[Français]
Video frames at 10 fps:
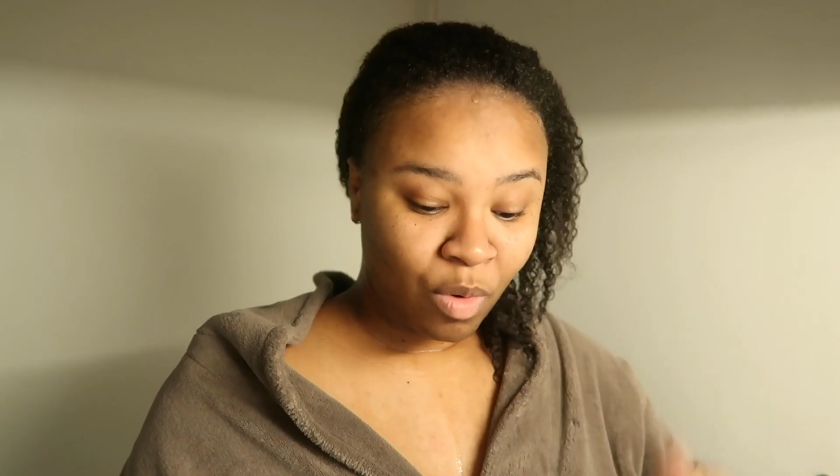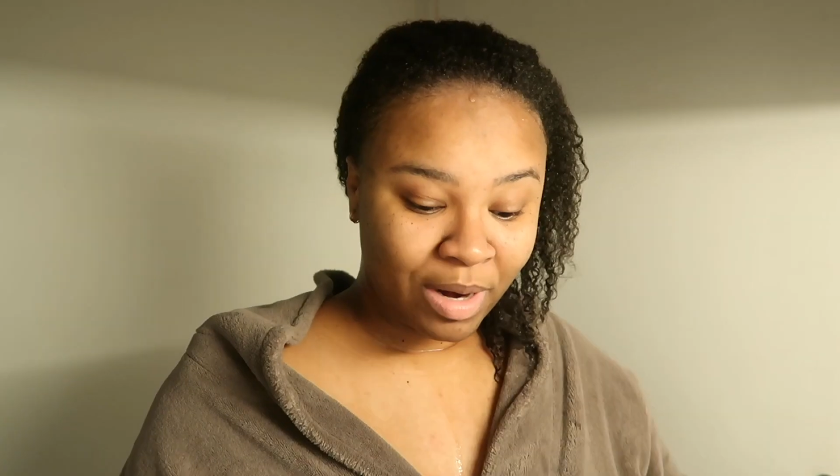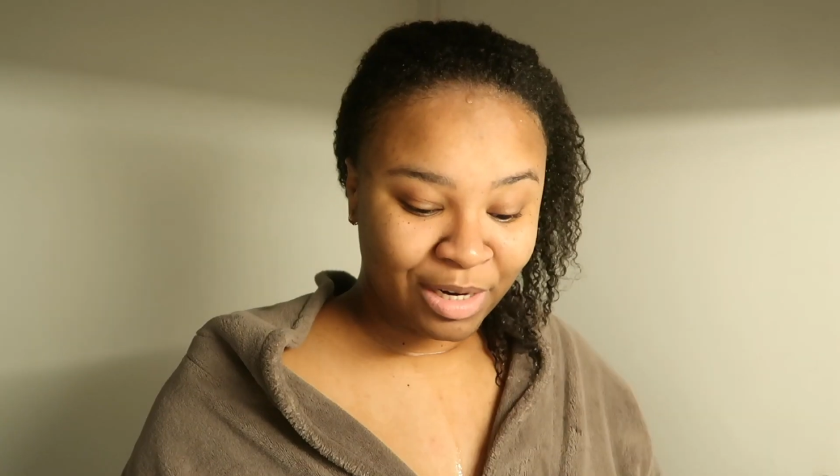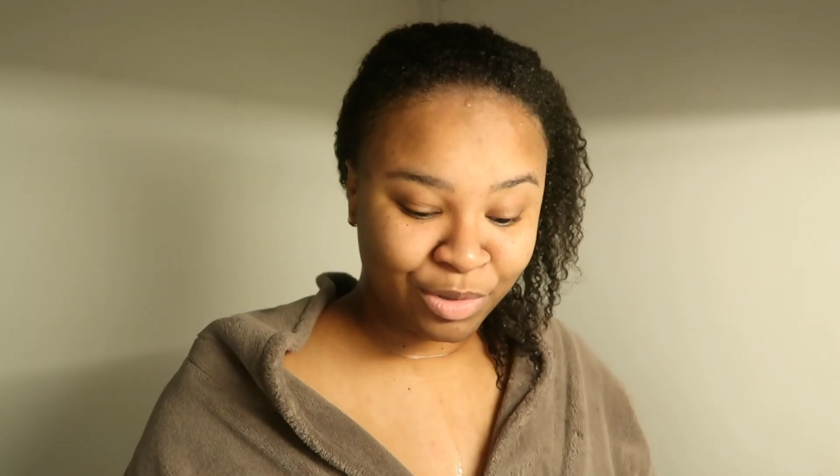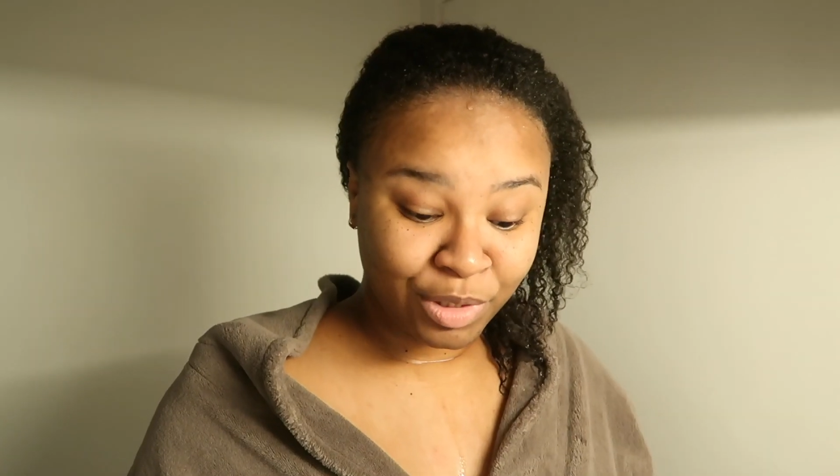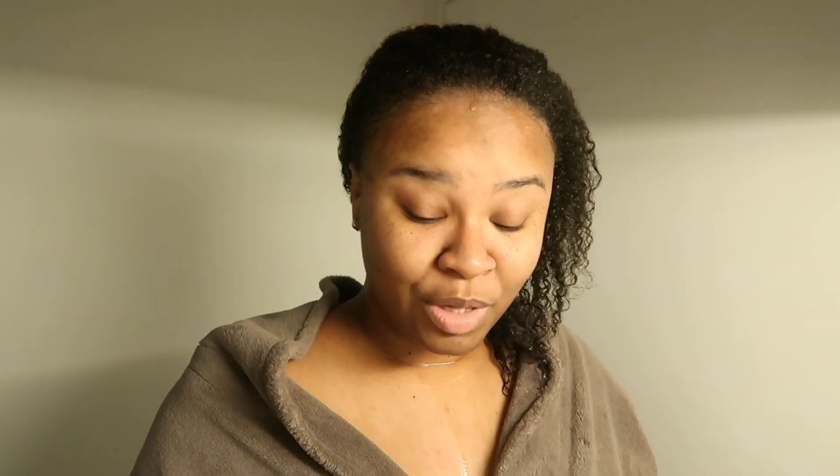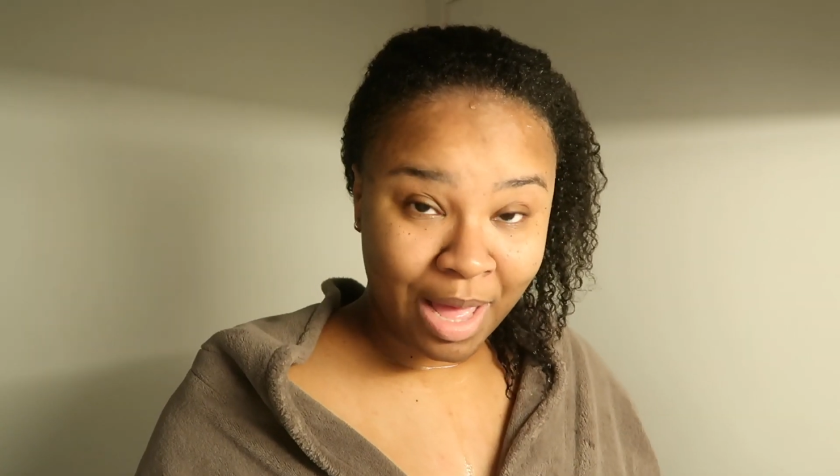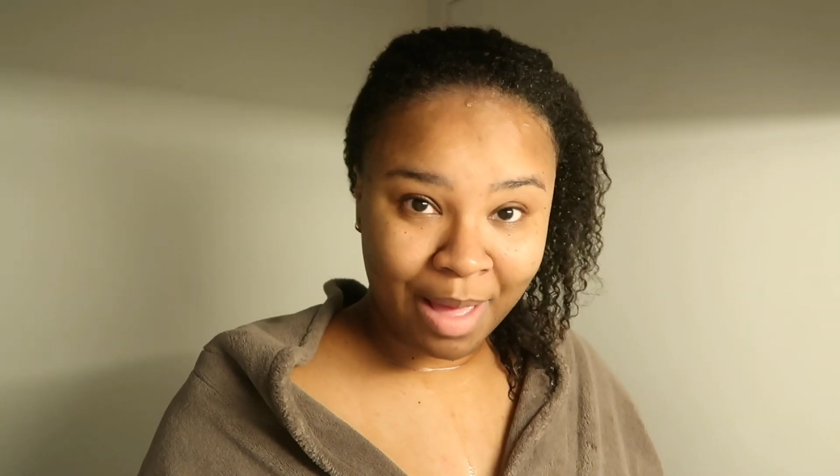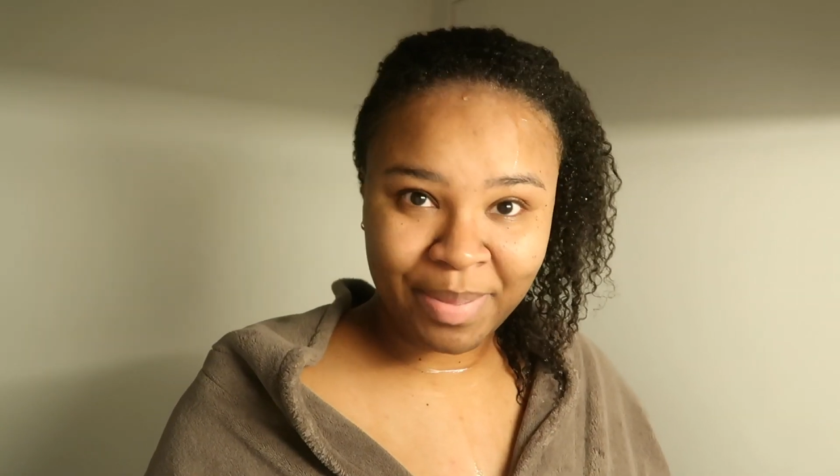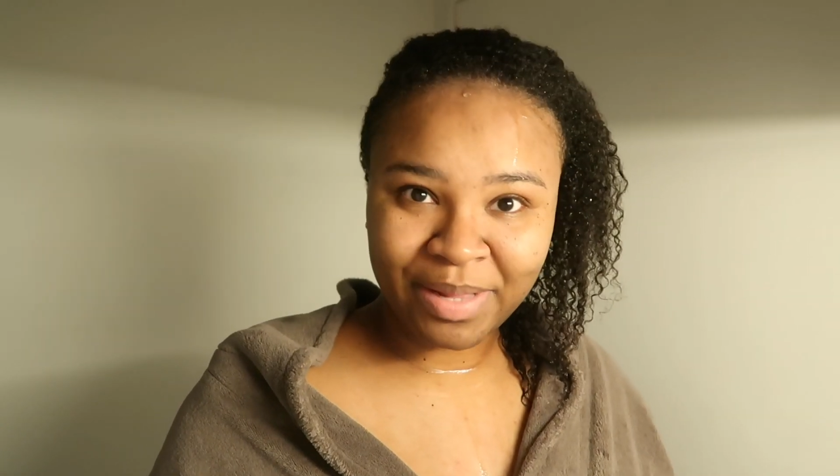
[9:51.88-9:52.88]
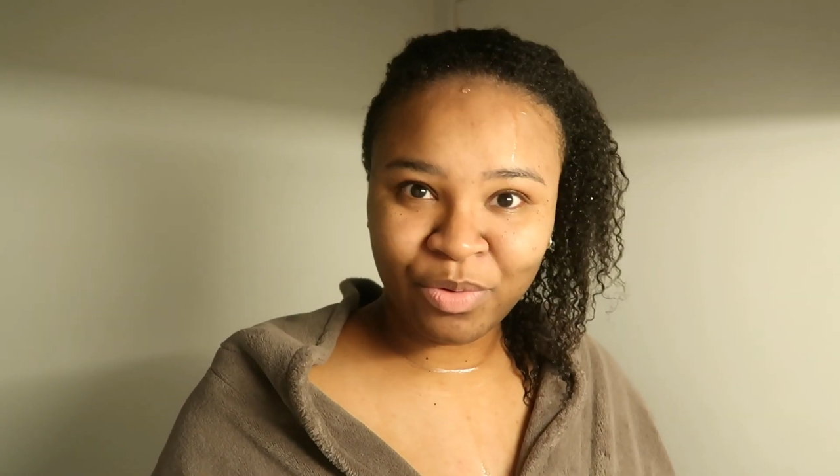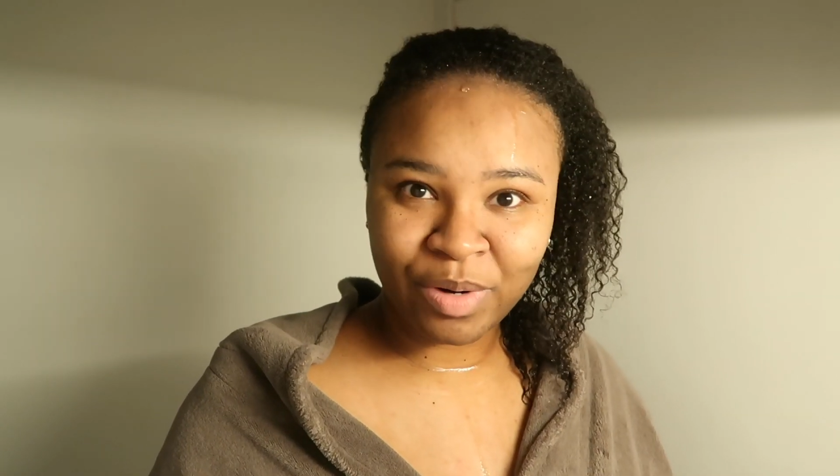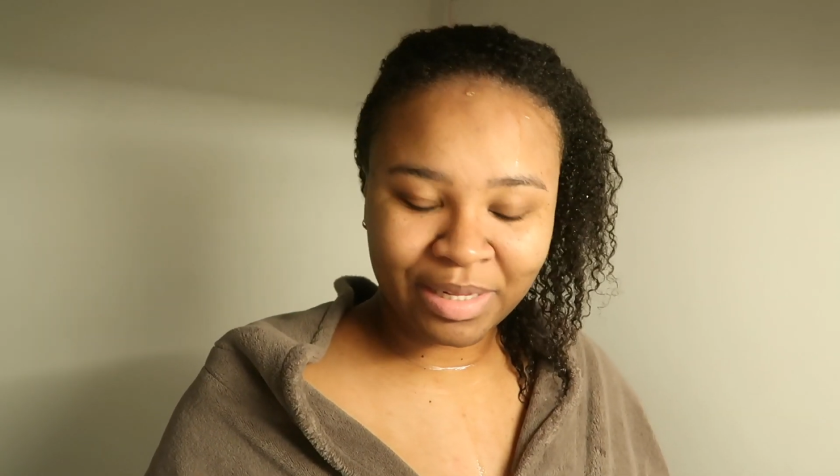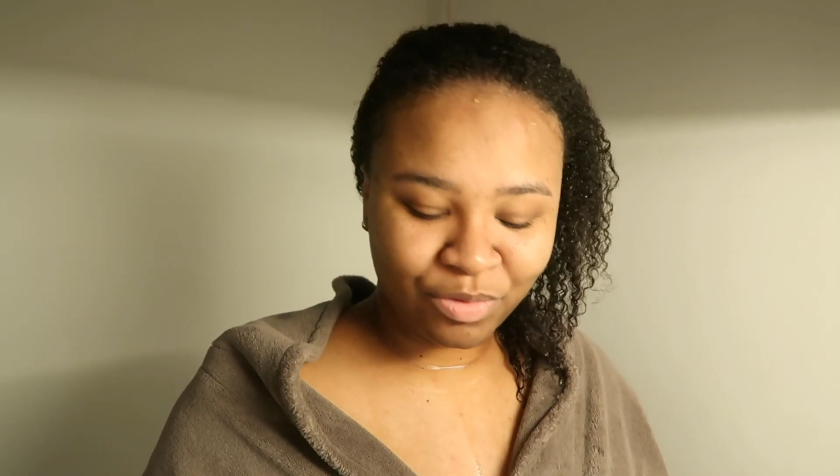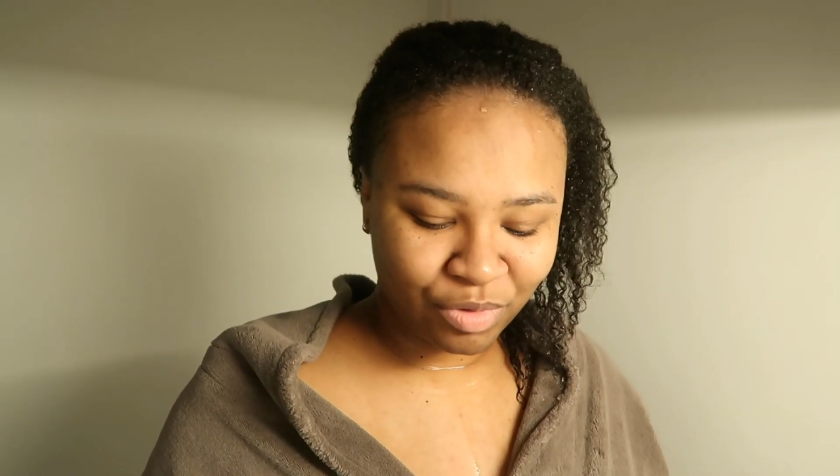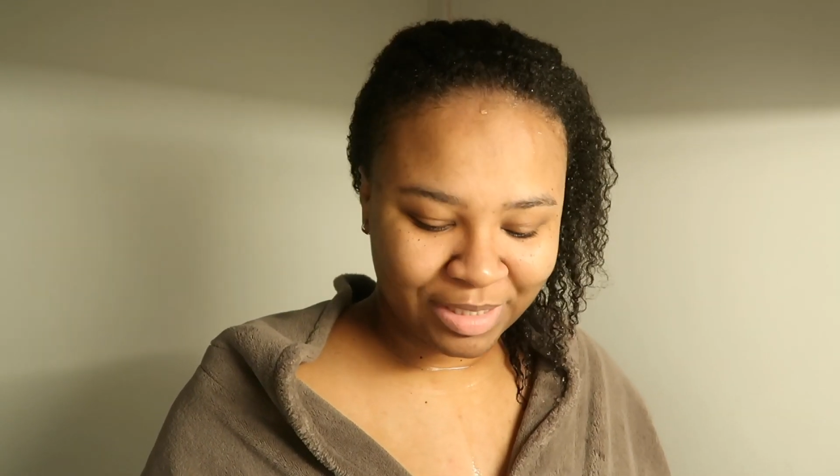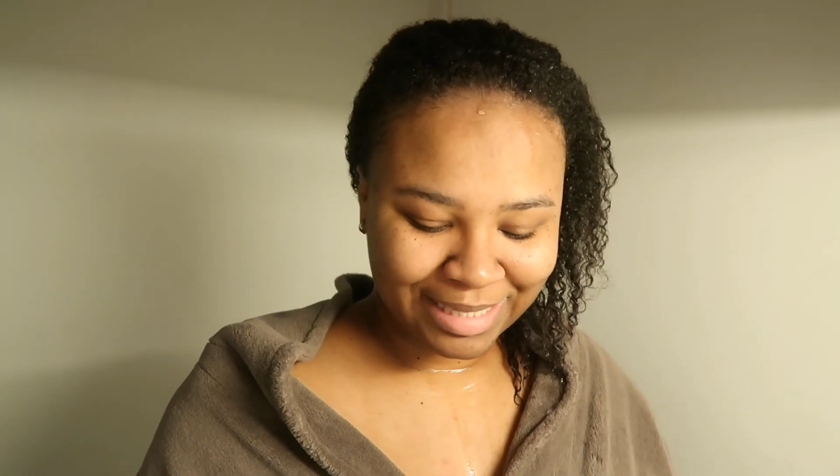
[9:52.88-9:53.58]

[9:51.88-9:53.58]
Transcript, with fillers: bon là je sors à peine de la douche,